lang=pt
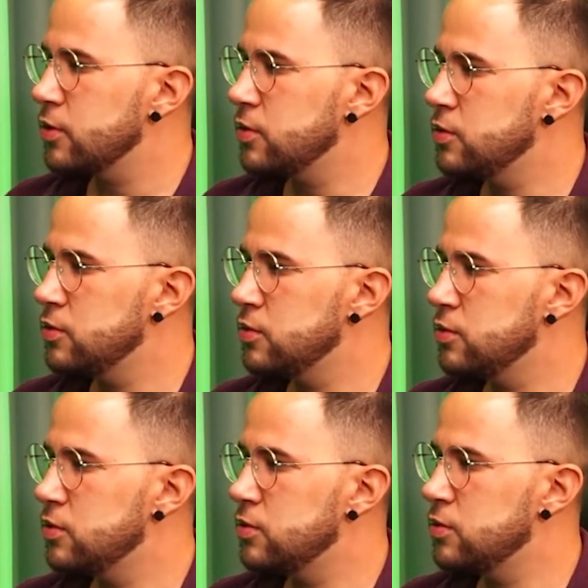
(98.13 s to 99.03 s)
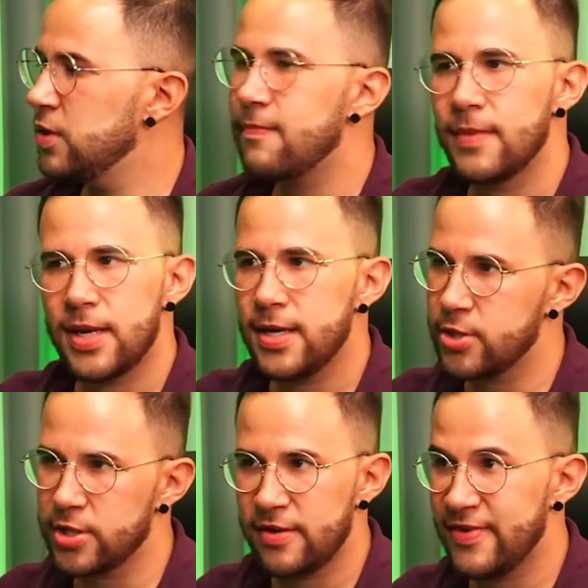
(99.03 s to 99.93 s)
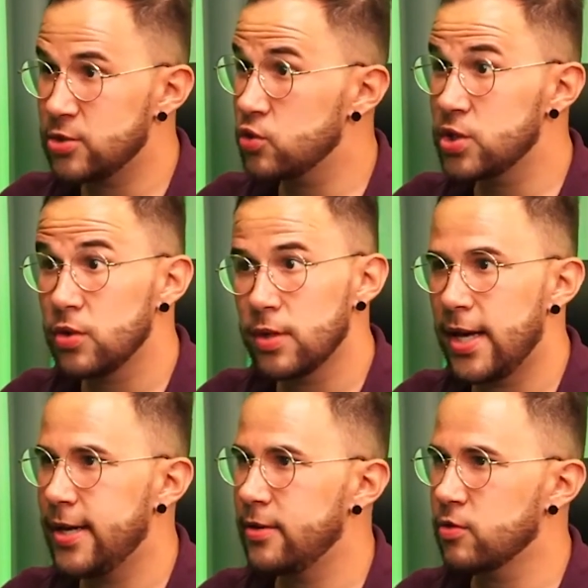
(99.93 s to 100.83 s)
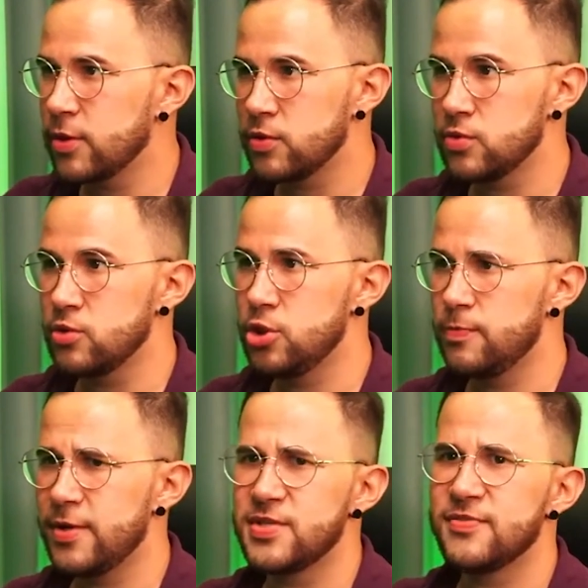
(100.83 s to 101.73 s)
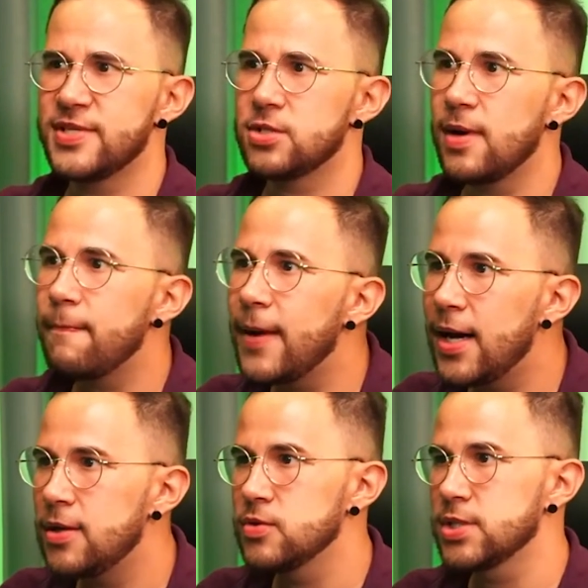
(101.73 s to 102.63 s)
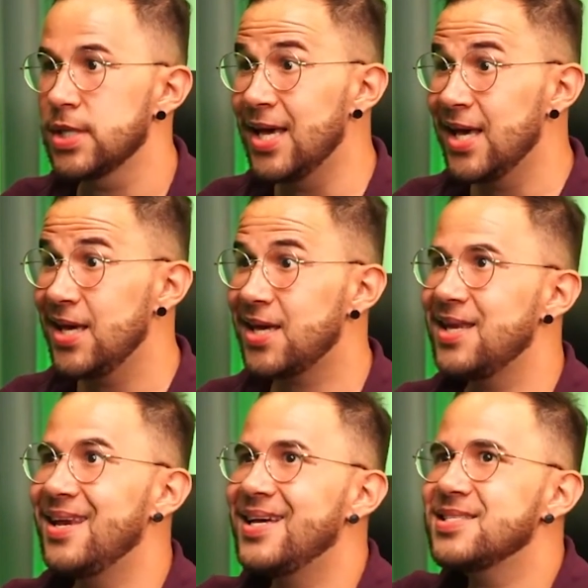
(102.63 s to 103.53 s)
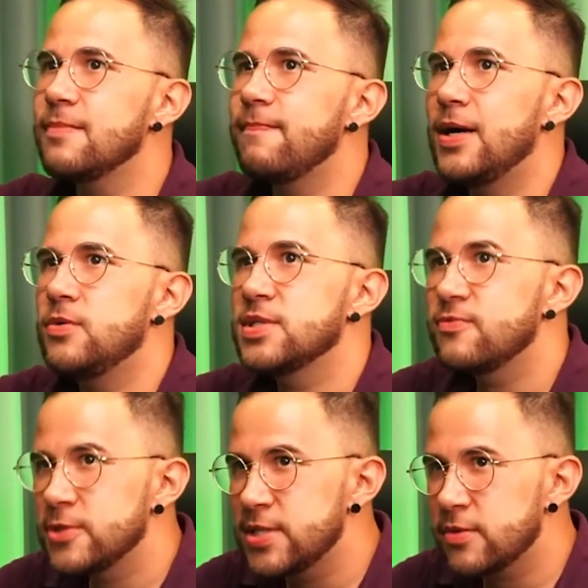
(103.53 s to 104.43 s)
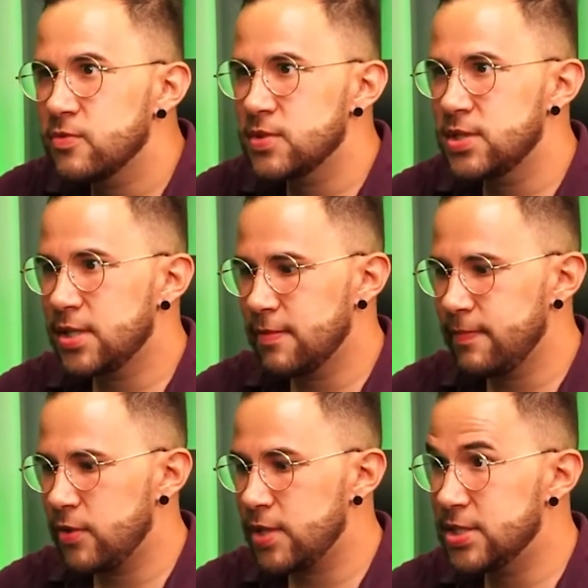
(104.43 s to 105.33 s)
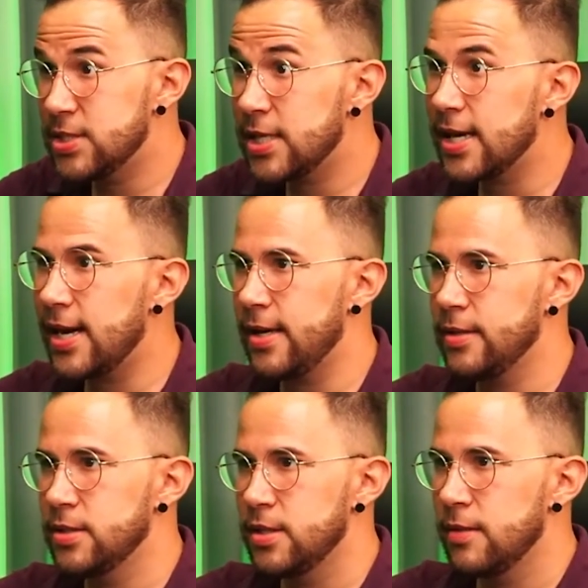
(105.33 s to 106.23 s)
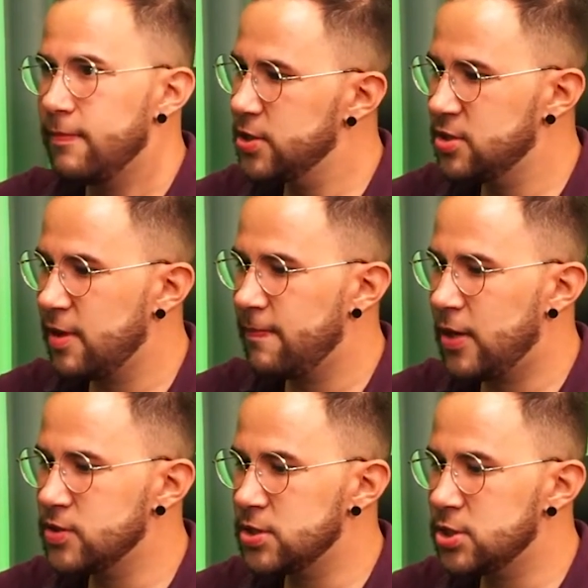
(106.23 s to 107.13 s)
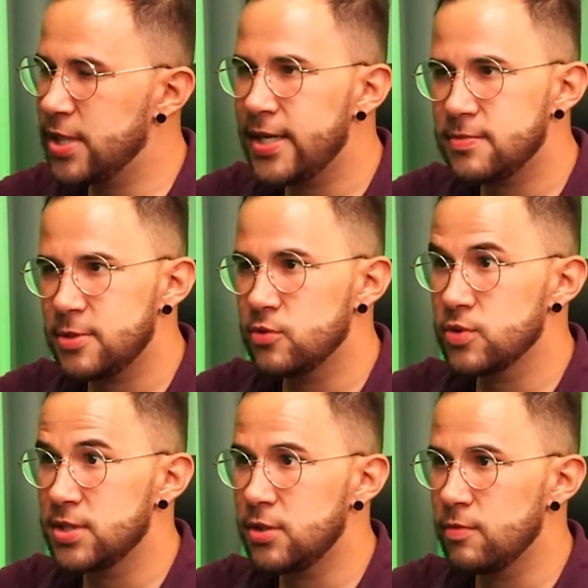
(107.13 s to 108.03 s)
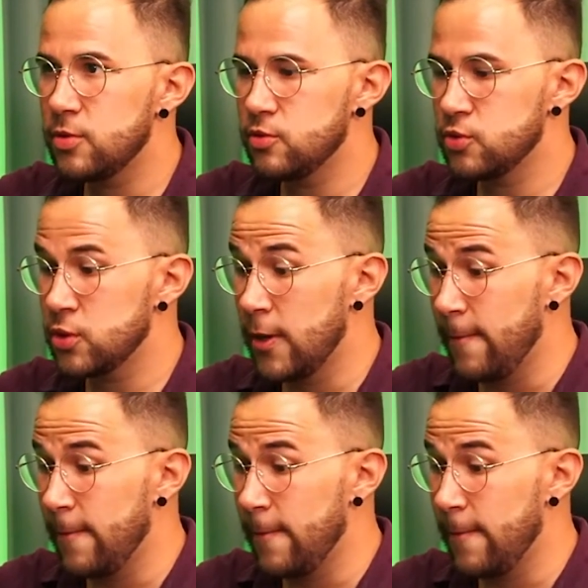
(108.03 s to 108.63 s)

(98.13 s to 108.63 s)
um, um, lembrete através do celular, alguma coisa do tipo, para você fazer uma pausa e que nessa pausa você consiga meio que desligar. Pode ser uma pausa de 10 minutos, 5 minutos,